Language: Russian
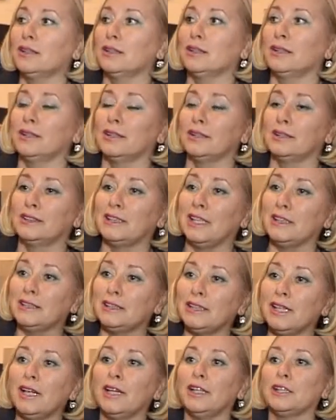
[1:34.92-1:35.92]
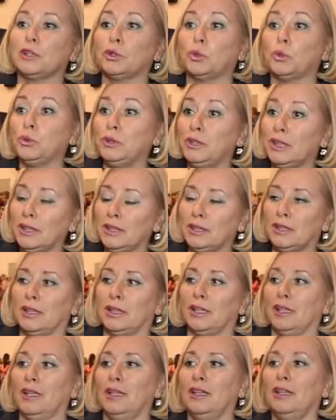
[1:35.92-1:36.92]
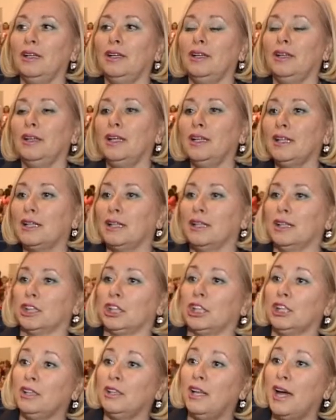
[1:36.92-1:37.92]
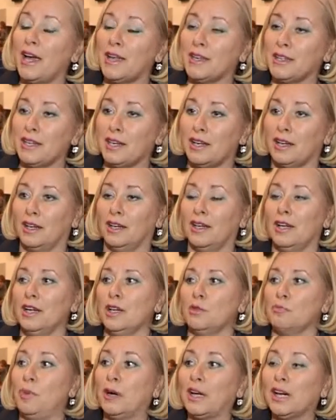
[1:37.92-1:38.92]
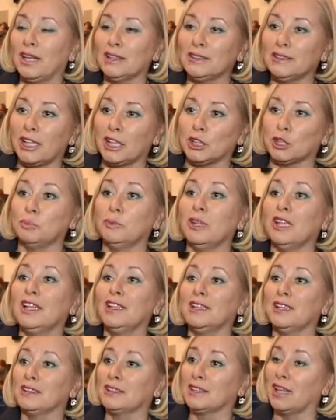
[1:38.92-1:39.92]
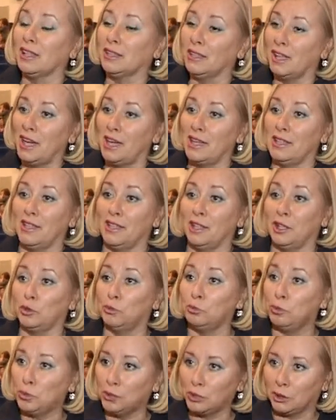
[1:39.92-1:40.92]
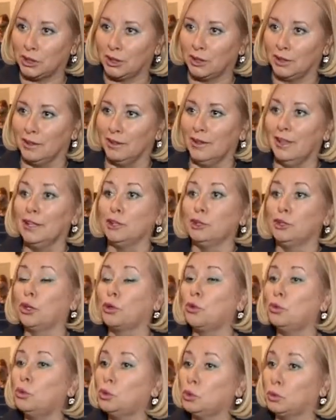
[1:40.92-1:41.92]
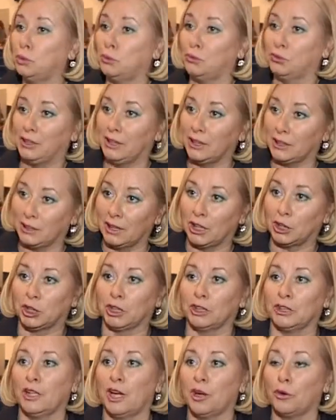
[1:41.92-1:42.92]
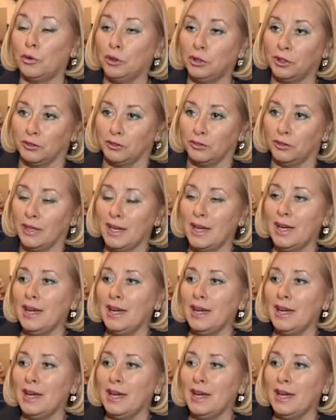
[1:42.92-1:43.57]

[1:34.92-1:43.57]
э, затеяли студенты и их желание показать многонациональное Оренбуржье, дружбу всех наших народов –